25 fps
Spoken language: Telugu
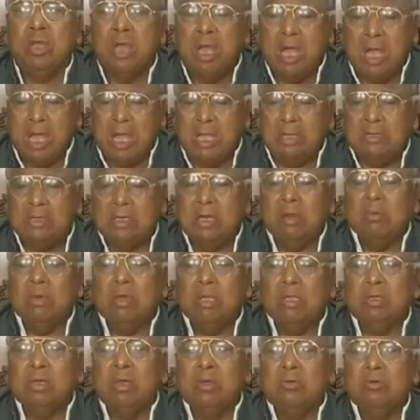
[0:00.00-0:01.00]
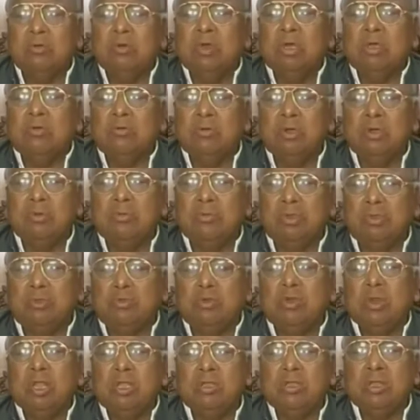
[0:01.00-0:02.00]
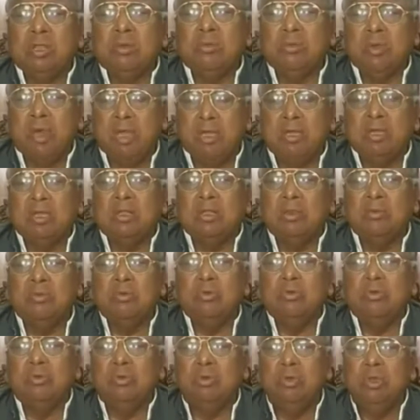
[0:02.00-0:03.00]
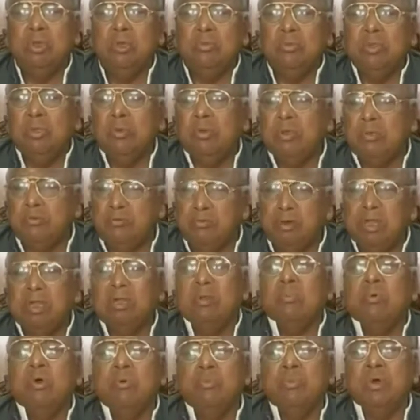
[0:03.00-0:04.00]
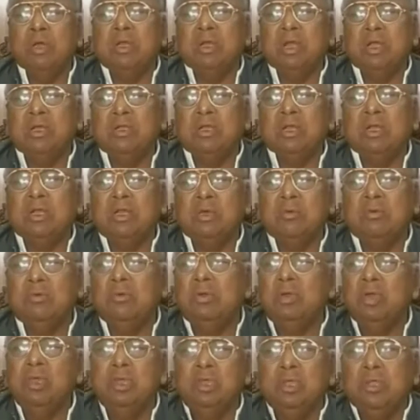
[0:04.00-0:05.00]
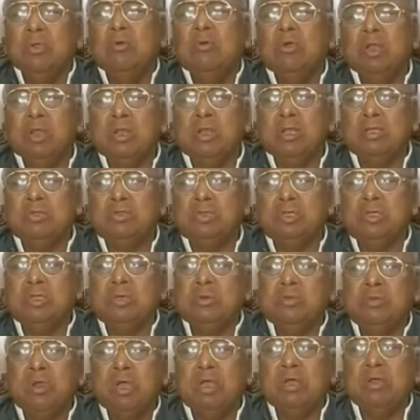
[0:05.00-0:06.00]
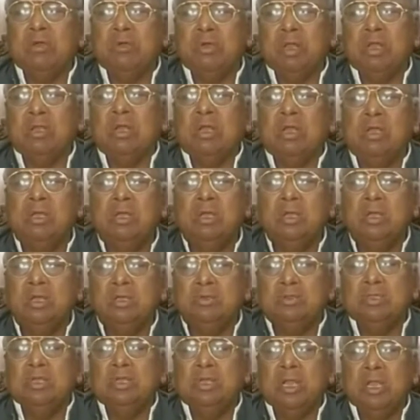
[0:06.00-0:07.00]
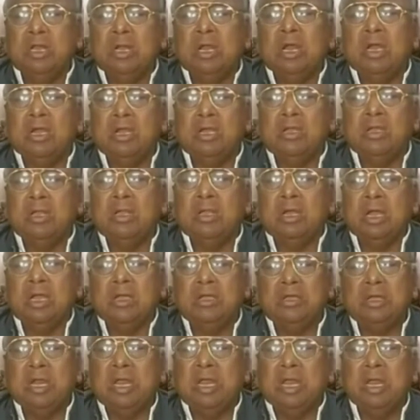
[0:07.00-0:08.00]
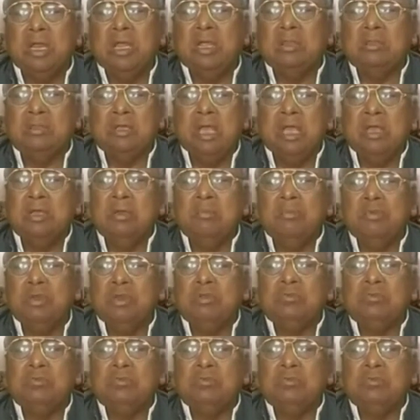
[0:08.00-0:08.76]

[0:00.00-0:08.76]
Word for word: హైదరాబాద్లో ఉన్నటువంటి మిత్రులందరూ మా అన్నదమ్ములు మేము ఎవరిని బొమ్మని అంటలేము ఎవడన్నా చీటి మాటి ఎవడన్నా చిల్లరగాడు ఏదన్నా అంటే దాన్ని మీరు